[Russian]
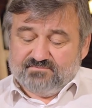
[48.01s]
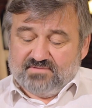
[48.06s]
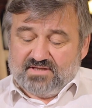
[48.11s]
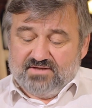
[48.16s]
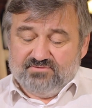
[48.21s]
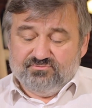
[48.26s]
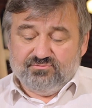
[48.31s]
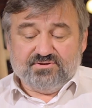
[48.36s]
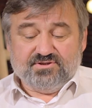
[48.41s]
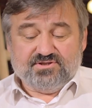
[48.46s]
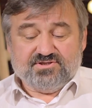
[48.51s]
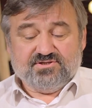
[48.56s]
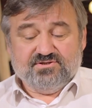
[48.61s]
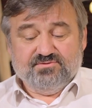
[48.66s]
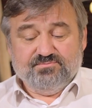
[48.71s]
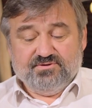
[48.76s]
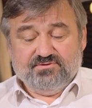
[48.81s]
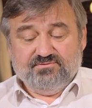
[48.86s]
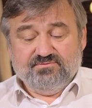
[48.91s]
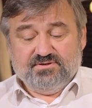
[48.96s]
И вот решил
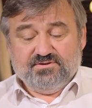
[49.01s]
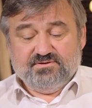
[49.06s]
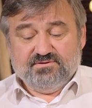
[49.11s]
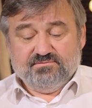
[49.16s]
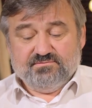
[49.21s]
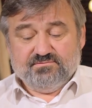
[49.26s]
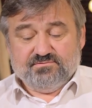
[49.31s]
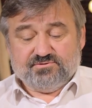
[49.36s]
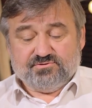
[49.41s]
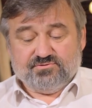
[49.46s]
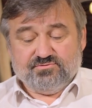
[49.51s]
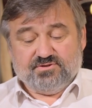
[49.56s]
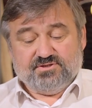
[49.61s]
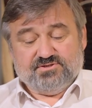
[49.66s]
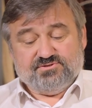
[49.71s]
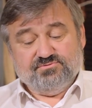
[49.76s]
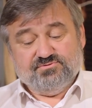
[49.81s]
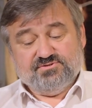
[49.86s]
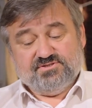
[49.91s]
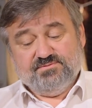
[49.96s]
медведь, что
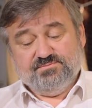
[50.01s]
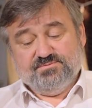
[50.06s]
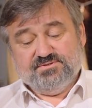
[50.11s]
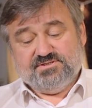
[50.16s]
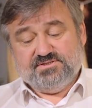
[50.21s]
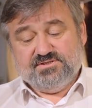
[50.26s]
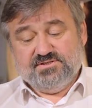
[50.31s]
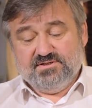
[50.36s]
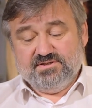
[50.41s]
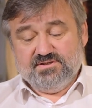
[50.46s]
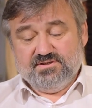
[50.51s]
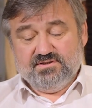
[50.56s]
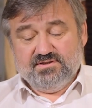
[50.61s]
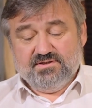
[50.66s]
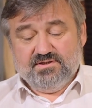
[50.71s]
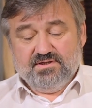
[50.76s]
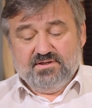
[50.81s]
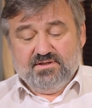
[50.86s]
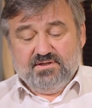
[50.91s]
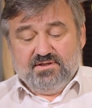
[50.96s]
раз он самый сильный,
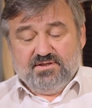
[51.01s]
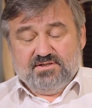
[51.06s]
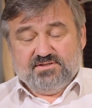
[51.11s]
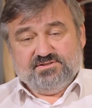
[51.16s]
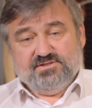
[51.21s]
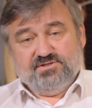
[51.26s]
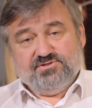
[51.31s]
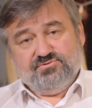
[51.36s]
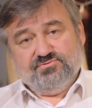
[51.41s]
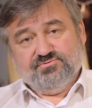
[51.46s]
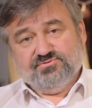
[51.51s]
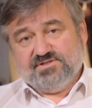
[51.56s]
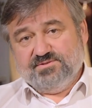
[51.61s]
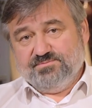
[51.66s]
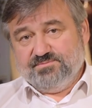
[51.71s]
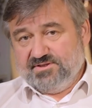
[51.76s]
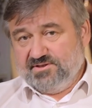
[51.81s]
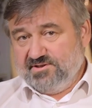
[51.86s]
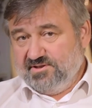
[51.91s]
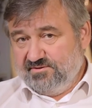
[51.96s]
значит он
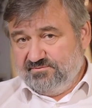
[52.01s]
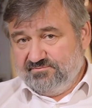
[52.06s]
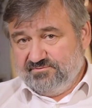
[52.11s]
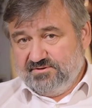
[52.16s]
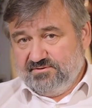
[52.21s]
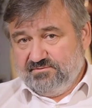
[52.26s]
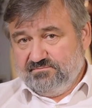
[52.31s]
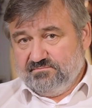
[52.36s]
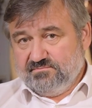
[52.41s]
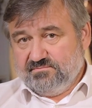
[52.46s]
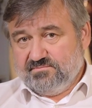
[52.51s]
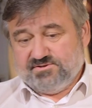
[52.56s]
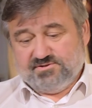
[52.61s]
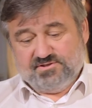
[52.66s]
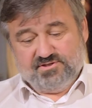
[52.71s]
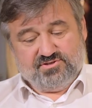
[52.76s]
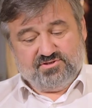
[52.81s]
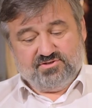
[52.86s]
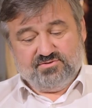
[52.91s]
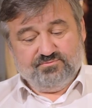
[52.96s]
самый главный,
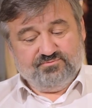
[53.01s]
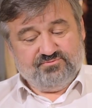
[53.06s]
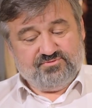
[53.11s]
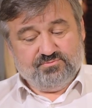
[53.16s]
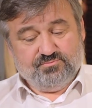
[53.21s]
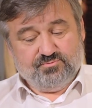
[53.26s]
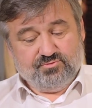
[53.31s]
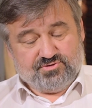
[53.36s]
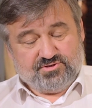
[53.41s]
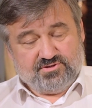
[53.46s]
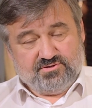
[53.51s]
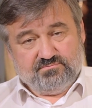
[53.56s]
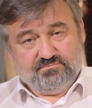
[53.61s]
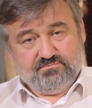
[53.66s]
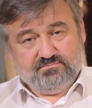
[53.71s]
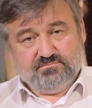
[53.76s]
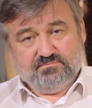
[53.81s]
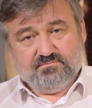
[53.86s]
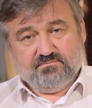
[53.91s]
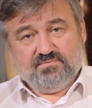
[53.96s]
значит ему все можно.
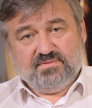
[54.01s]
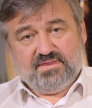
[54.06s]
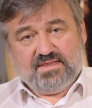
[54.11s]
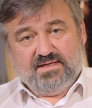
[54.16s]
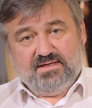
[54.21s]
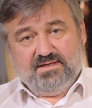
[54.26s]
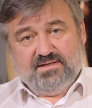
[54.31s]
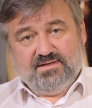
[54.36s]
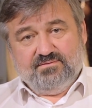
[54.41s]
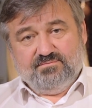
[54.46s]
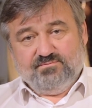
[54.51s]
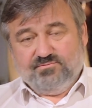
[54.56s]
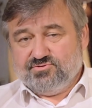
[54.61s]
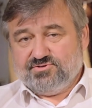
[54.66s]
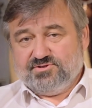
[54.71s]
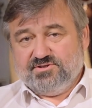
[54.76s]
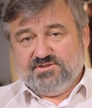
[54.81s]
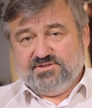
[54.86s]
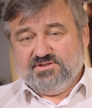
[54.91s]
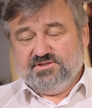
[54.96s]

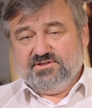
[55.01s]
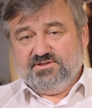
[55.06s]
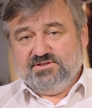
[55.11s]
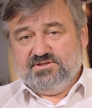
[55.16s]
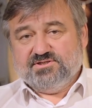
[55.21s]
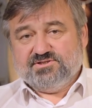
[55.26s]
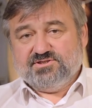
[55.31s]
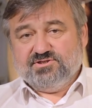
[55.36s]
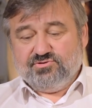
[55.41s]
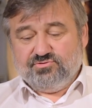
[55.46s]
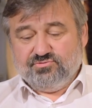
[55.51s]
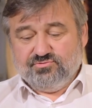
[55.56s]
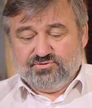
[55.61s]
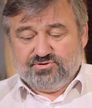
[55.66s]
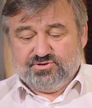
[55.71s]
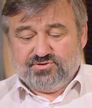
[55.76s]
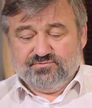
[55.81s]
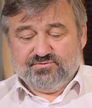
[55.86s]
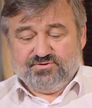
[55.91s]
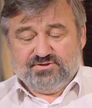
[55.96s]
Можно делать даже то,
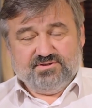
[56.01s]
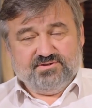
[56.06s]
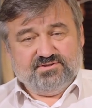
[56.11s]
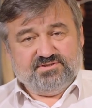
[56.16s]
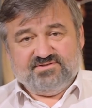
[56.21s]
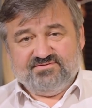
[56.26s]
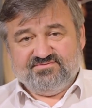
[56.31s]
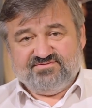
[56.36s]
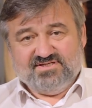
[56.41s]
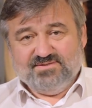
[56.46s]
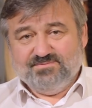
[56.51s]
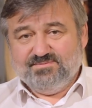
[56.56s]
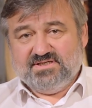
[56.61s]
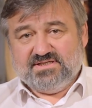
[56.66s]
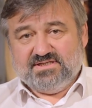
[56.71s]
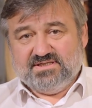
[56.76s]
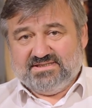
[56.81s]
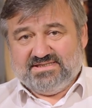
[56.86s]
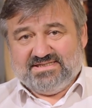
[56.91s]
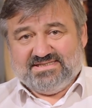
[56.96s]
чего делать совсем
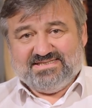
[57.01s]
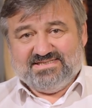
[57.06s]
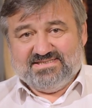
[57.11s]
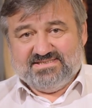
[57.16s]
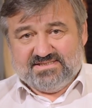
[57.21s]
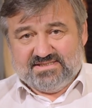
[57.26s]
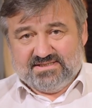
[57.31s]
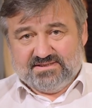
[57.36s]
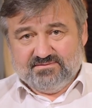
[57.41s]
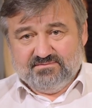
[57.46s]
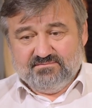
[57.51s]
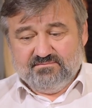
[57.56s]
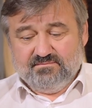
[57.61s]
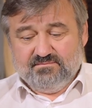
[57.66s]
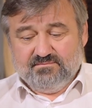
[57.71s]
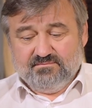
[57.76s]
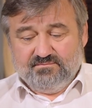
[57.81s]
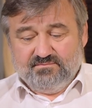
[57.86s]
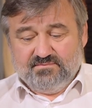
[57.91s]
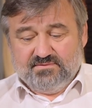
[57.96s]
никогда нельзя.
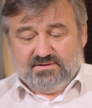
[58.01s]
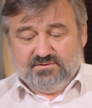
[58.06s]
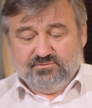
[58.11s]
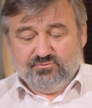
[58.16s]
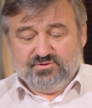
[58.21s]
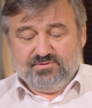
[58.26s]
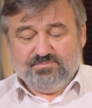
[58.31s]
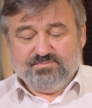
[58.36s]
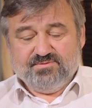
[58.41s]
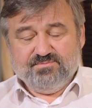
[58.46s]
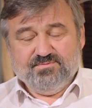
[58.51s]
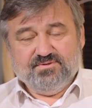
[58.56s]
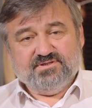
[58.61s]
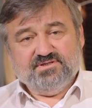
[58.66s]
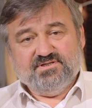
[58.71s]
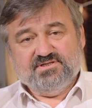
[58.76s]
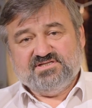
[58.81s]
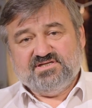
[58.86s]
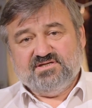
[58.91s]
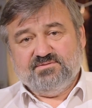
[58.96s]
Ну, например,
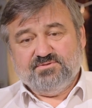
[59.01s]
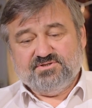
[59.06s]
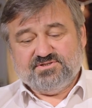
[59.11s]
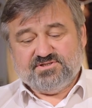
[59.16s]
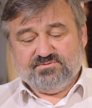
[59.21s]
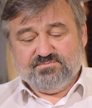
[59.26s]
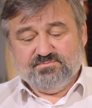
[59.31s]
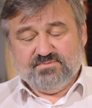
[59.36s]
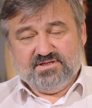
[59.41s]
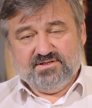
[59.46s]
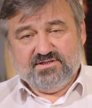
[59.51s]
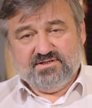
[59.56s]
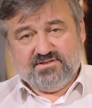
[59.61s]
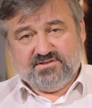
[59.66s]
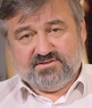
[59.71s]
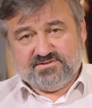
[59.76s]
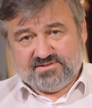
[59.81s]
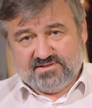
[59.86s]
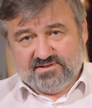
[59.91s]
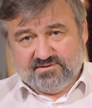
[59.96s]
нельзя обижать маленьких
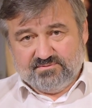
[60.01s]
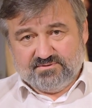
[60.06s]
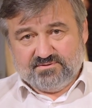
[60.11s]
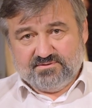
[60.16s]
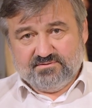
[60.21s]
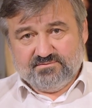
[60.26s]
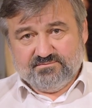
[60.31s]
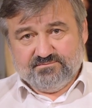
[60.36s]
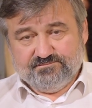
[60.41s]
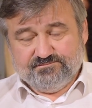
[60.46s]
и слабых.